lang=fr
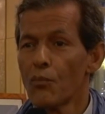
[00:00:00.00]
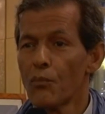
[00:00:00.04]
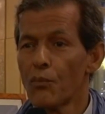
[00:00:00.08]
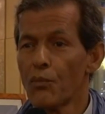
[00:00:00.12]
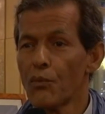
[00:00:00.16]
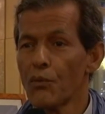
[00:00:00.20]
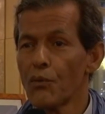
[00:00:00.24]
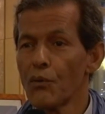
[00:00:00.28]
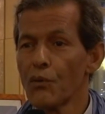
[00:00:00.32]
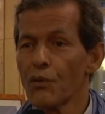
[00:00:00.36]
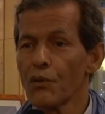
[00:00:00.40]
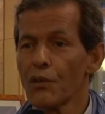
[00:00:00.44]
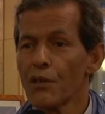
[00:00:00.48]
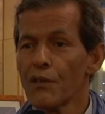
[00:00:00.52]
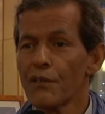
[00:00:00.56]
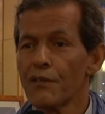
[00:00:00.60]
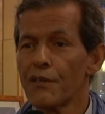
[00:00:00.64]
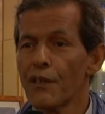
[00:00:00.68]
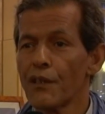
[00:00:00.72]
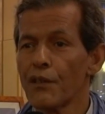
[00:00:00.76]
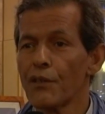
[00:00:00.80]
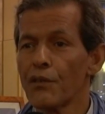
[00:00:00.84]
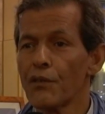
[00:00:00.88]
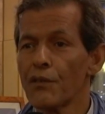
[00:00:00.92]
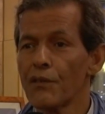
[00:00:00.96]
pour
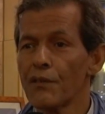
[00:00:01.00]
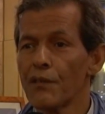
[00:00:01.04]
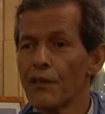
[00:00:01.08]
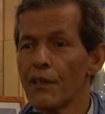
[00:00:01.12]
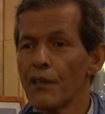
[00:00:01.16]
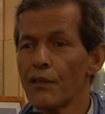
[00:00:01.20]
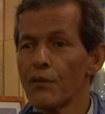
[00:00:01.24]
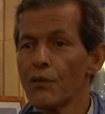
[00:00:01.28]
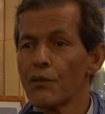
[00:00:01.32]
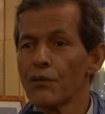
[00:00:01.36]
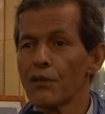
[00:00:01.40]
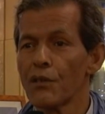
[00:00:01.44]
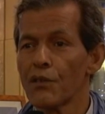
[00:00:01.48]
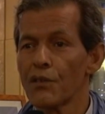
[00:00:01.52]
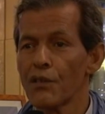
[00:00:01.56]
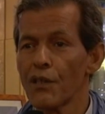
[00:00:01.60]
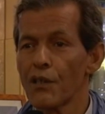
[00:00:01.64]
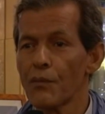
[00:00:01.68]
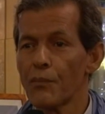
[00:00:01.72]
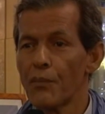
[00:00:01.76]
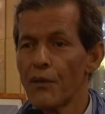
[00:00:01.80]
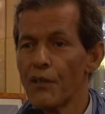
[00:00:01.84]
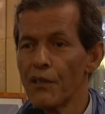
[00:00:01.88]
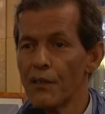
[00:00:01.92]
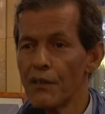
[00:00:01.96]
sécuriser notre cher
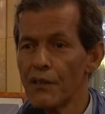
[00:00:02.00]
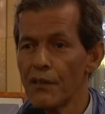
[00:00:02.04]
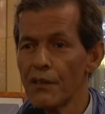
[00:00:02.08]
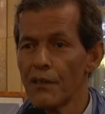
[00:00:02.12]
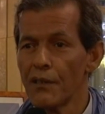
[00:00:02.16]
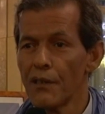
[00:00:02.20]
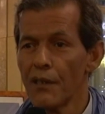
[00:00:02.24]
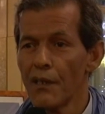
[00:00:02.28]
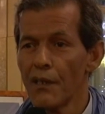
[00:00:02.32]
pays.